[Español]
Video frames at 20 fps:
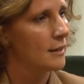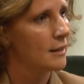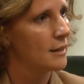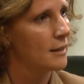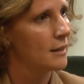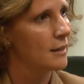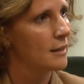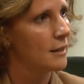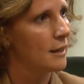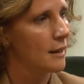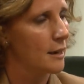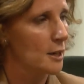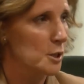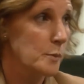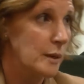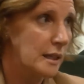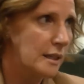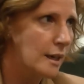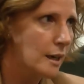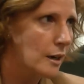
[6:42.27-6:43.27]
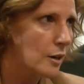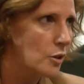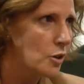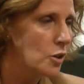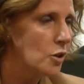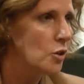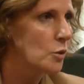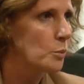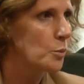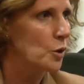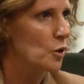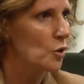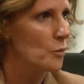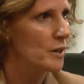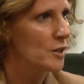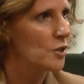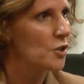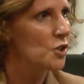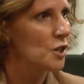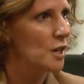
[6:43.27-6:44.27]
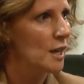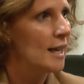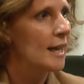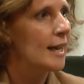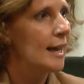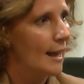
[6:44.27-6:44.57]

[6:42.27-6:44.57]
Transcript: de, respetarlo o por lo menos